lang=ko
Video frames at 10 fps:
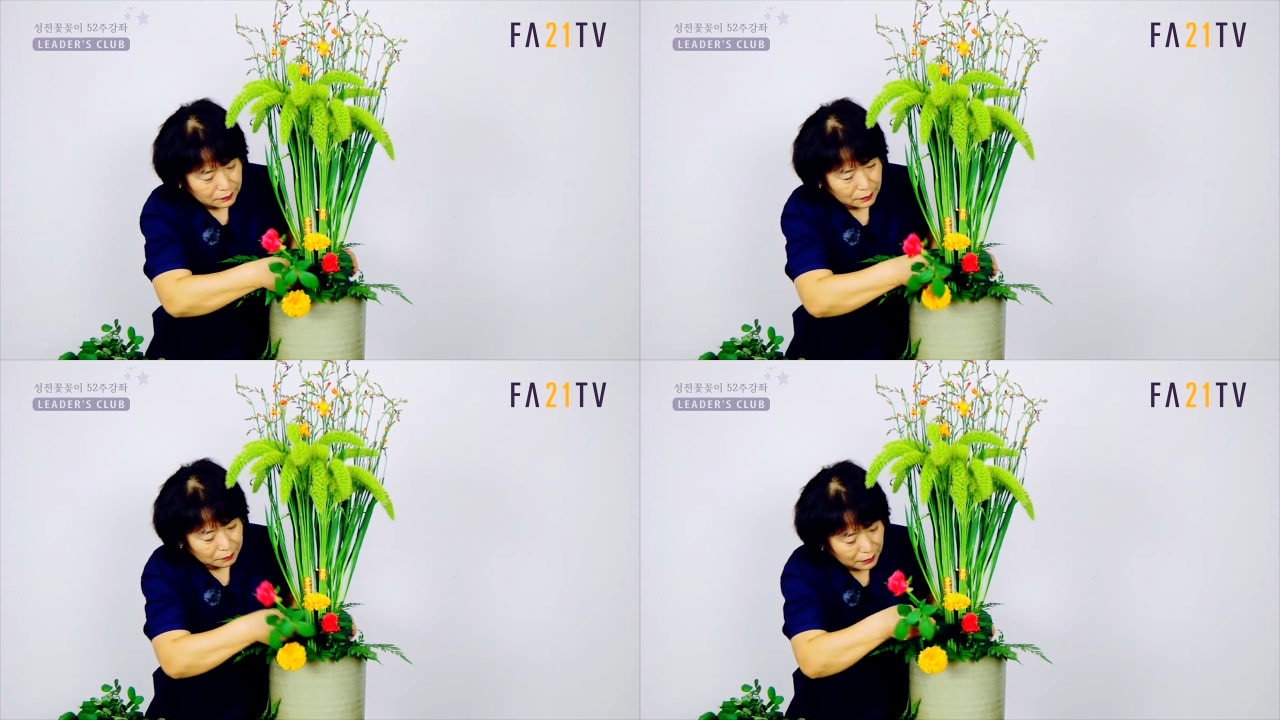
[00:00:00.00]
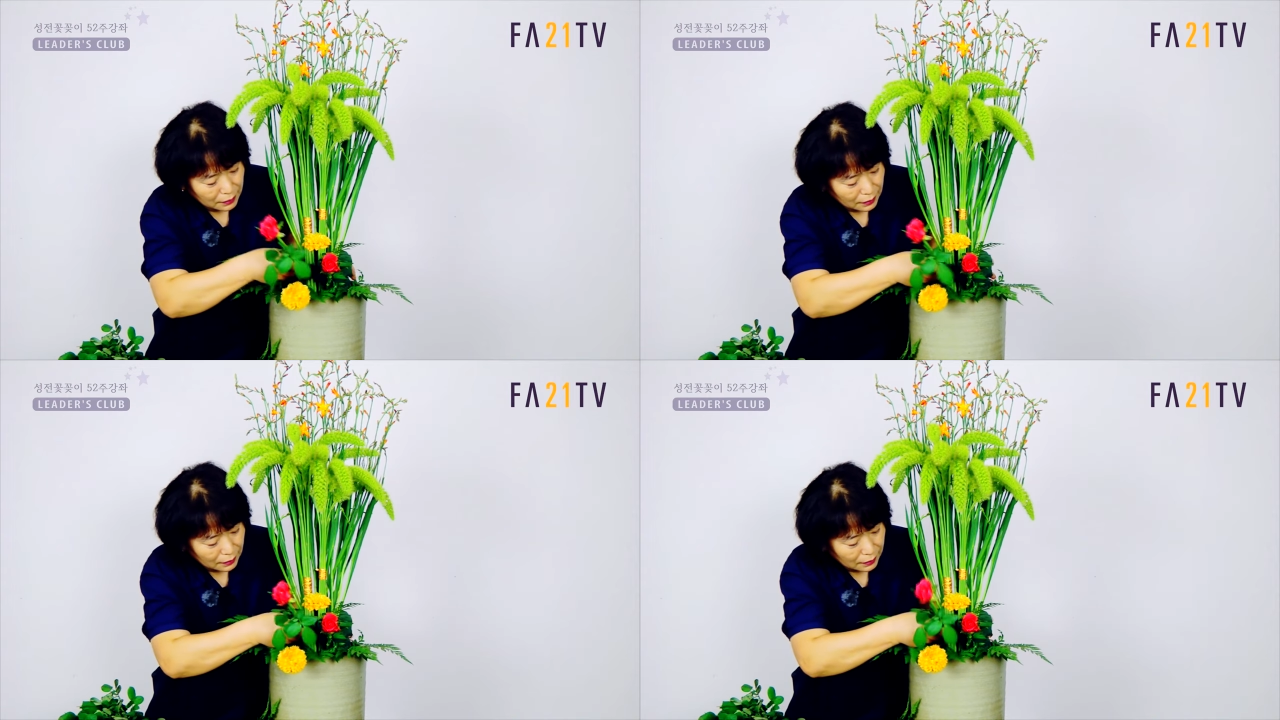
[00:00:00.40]

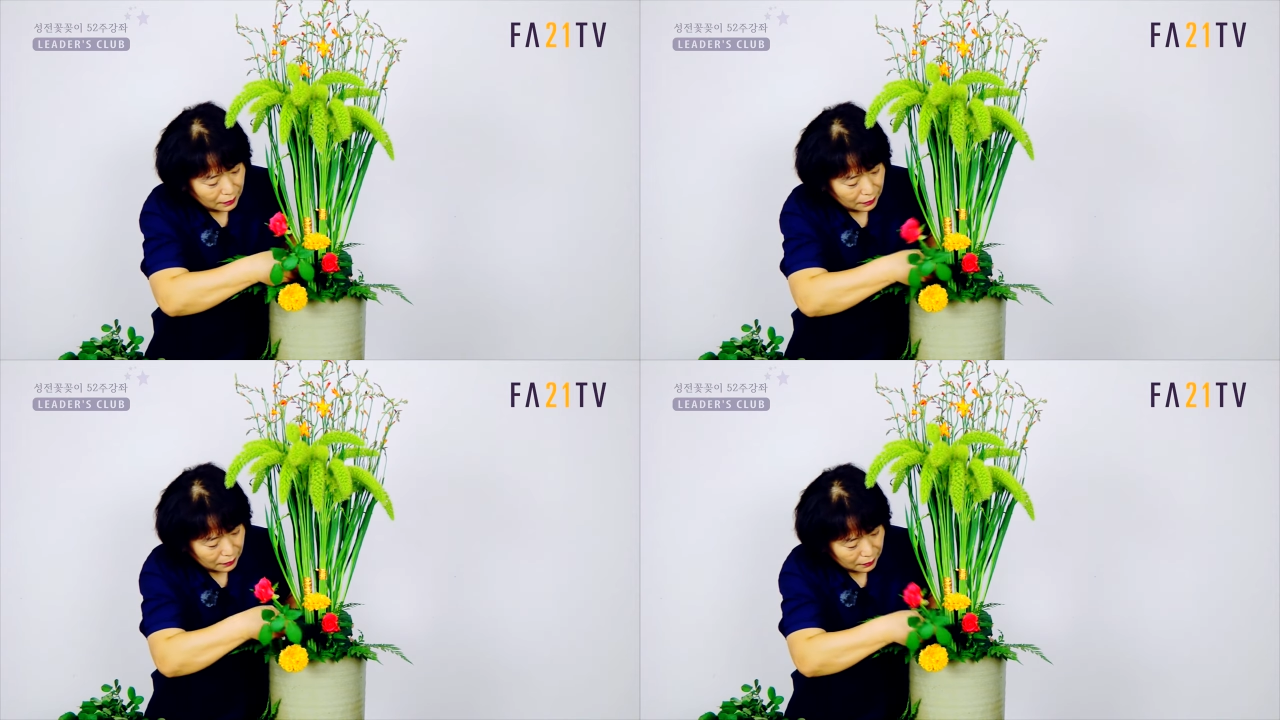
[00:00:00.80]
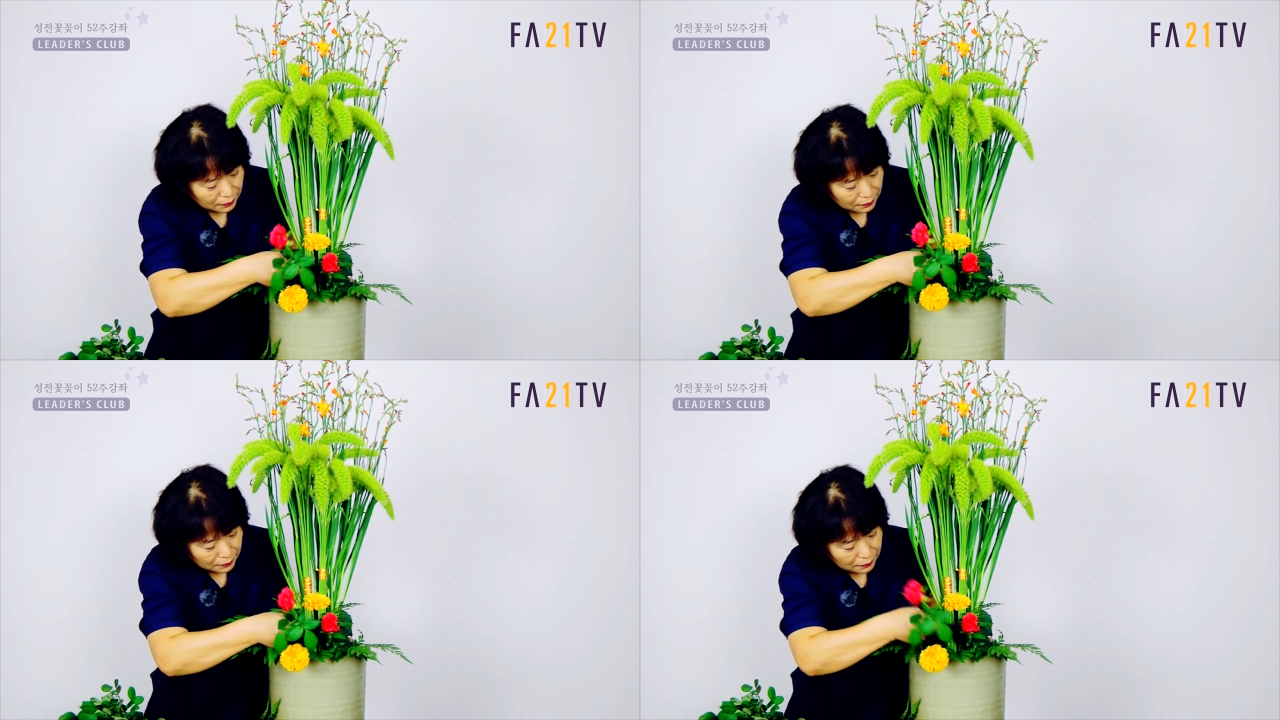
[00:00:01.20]
장미가
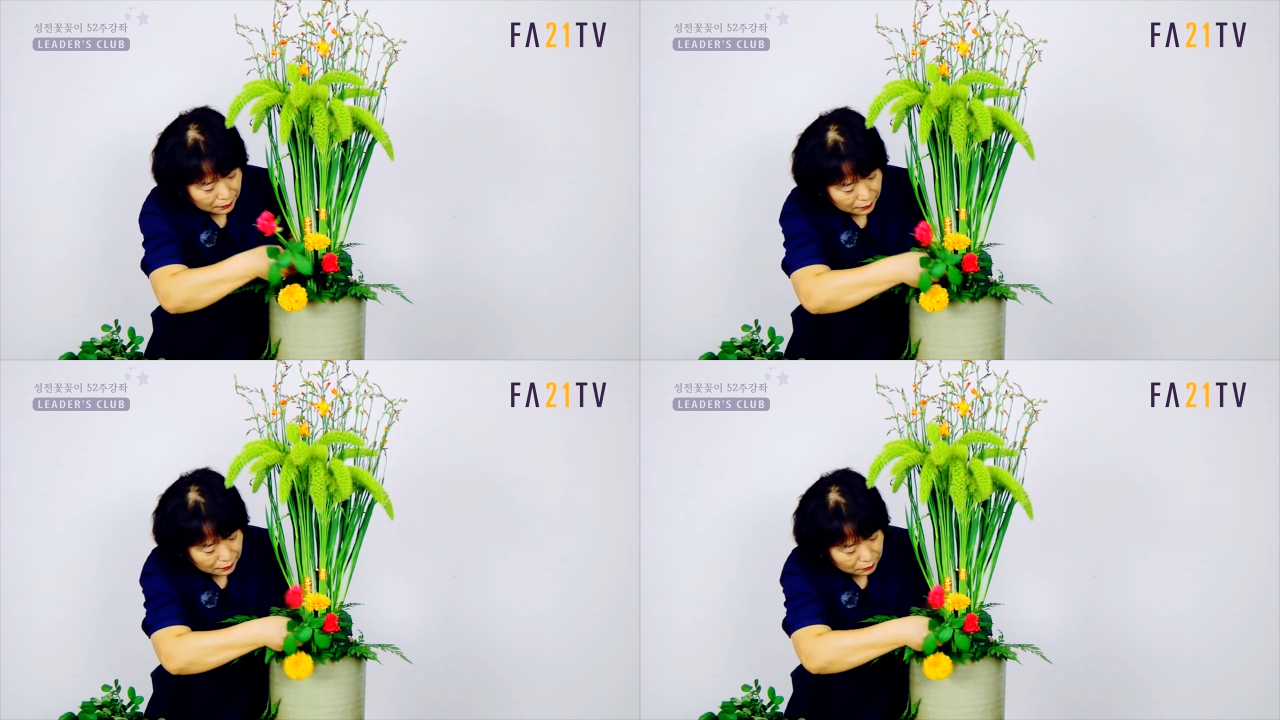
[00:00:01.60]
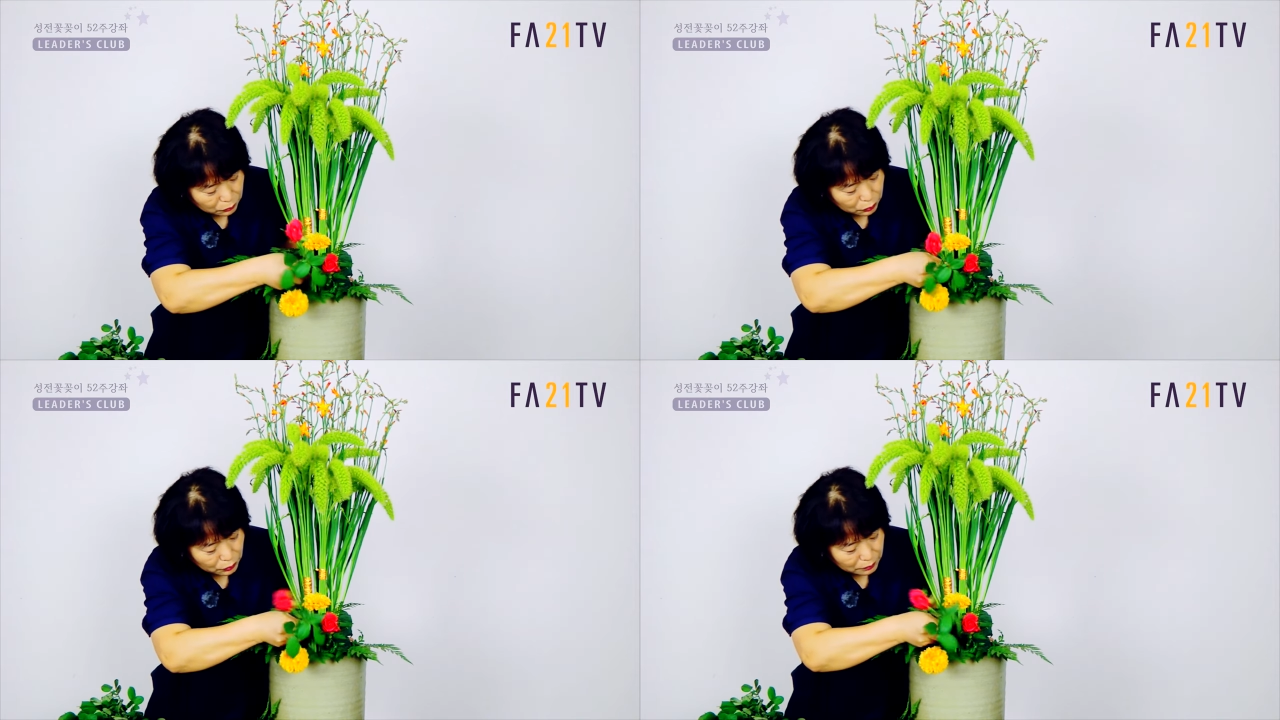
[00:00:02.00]

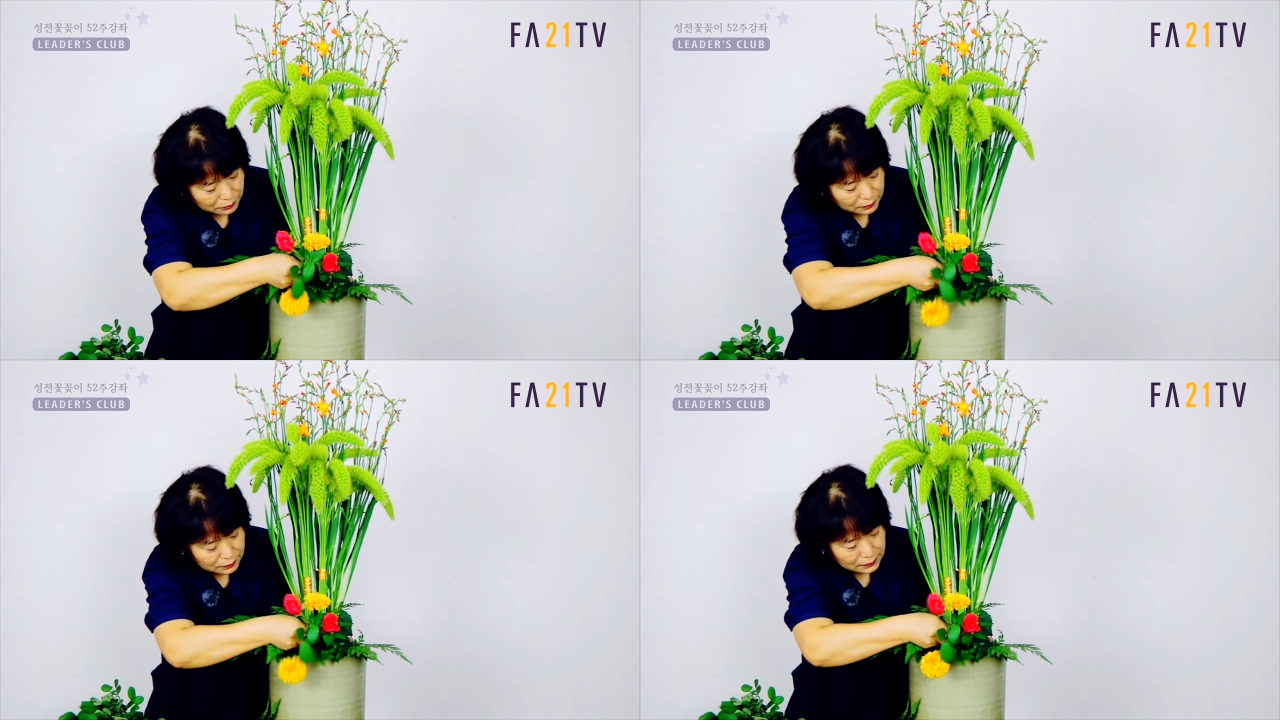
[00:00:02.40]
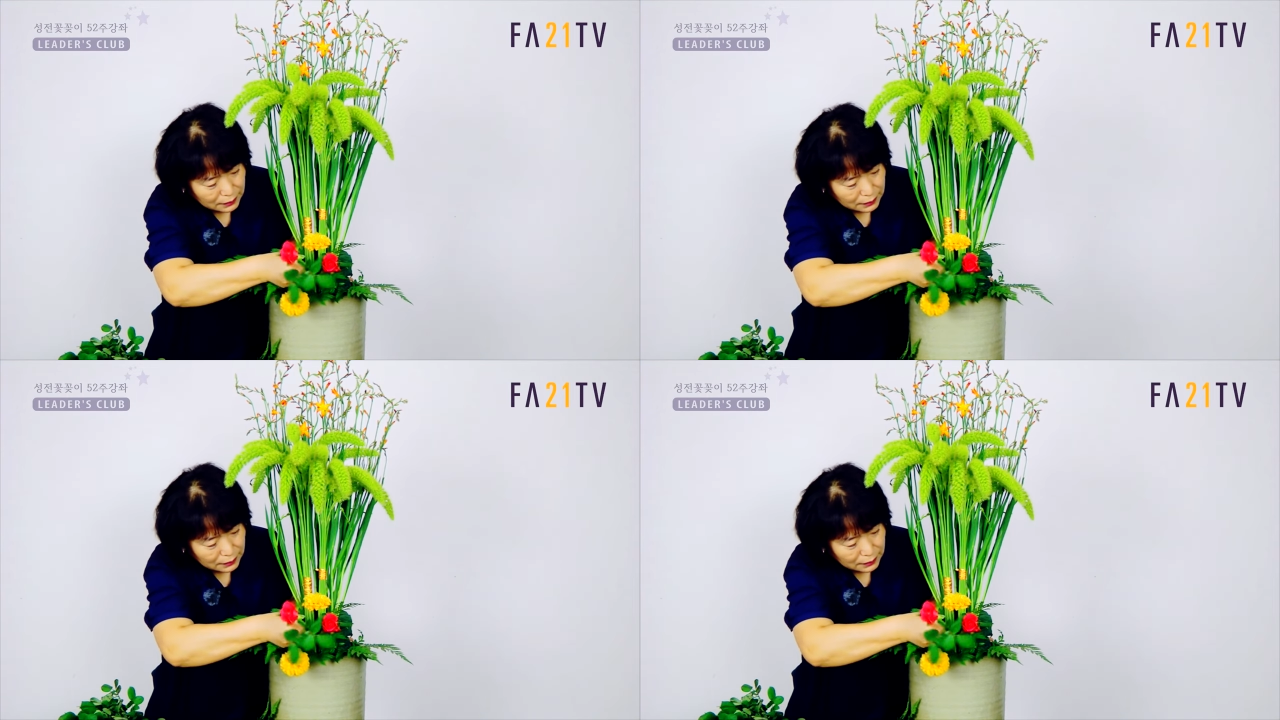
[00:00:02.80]
물올림을